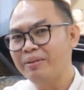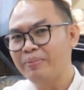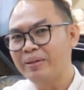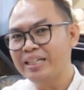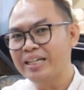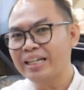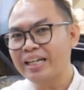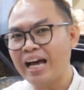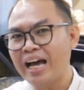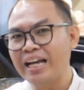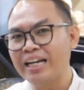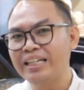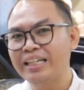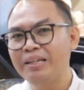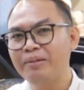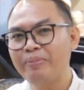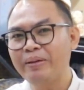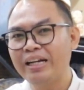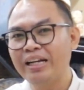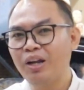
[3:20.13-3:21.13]
บรรยากาศ
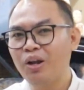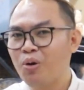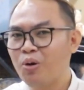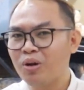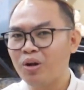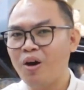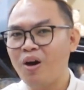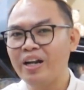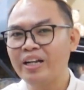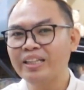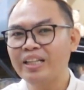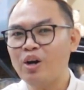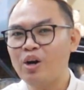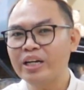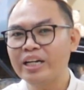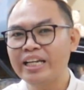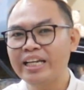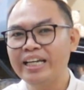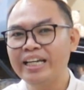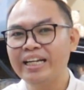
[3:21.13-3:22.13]
ที่เป็นโลกร้อนตอ
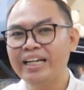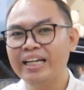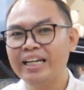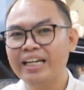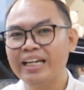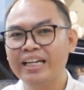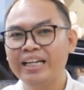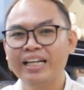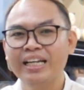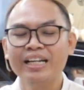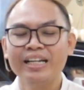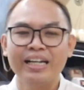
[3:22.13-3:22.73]
นนี้นะฮะ